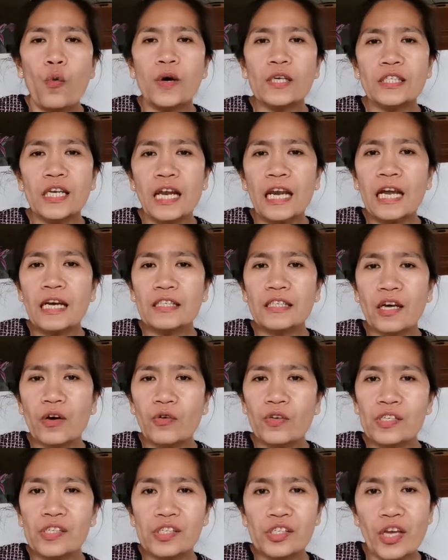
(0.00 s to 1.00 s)
wag na lang
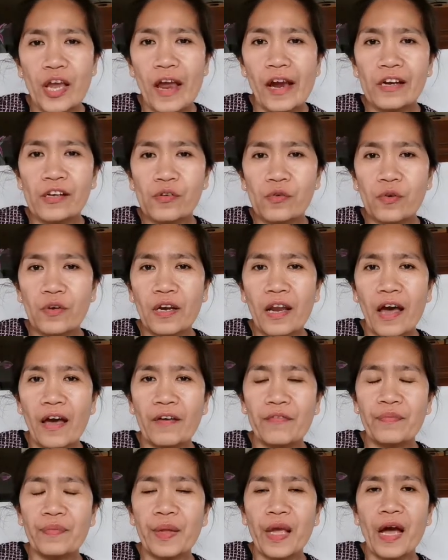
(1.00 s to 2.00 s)
daw i-share yung
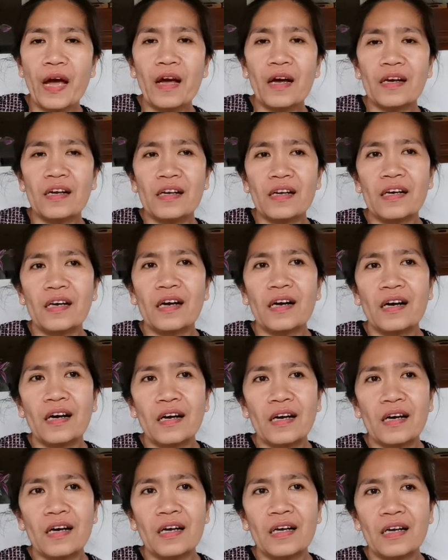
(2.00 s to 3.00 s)
live niya.
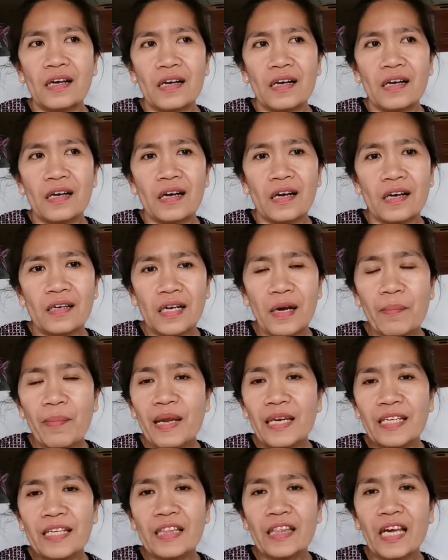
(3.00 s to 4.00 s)
Uh,
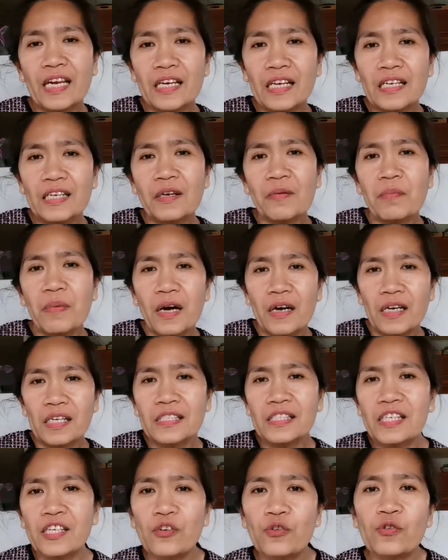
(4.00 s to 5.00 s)
kabaliktaran, di ba?
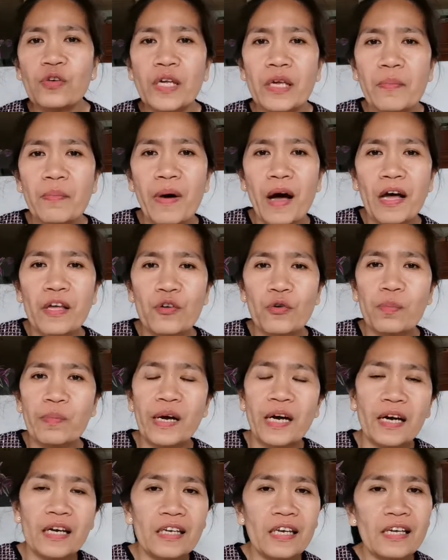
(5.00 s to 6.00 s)
Kasi yung iba, yung
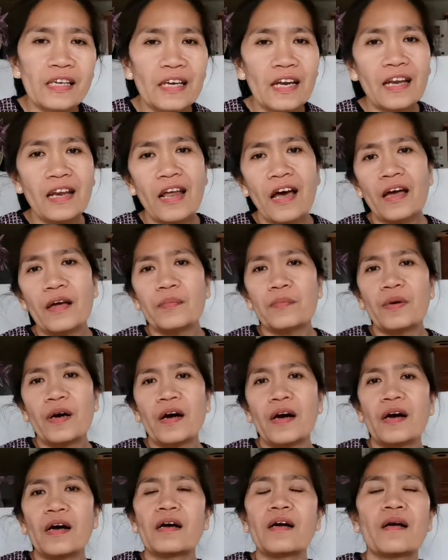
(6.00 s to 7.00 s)
mga nagla-live,
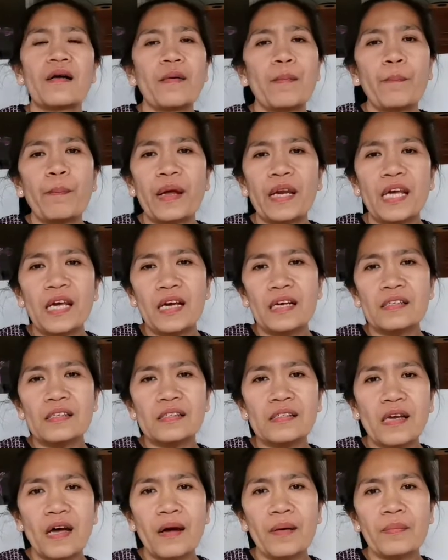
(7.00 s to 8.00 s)
ah, uh, panay ang
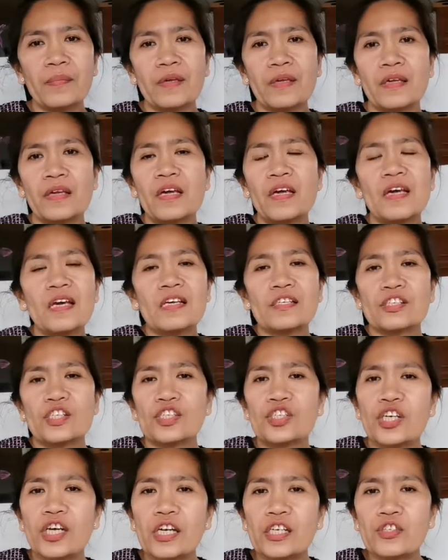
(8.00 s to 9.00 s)
sabi.
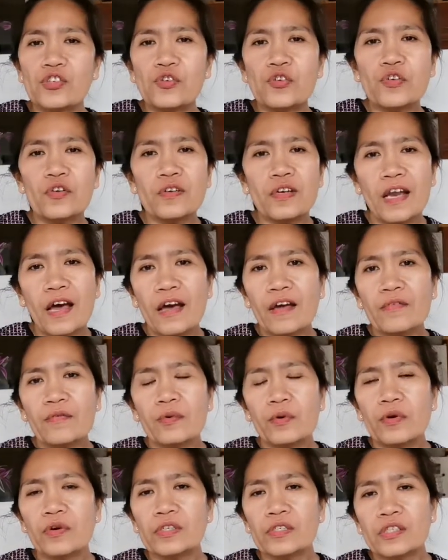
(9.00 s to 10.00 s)
Si-share nyo yung
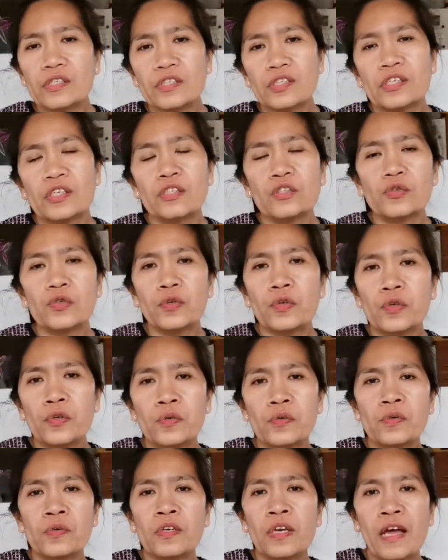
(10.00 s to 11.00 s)
live ko, si-share nyo
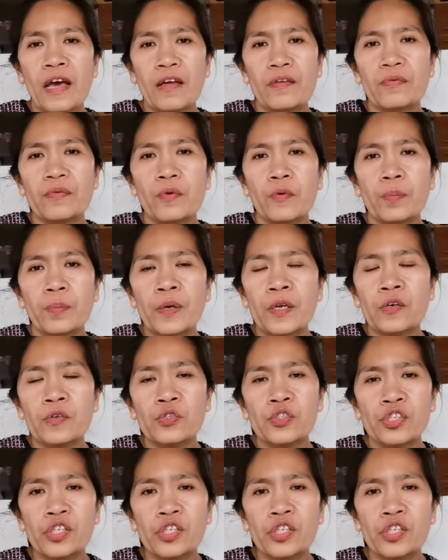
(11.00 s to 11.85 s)
yung live ko. Pero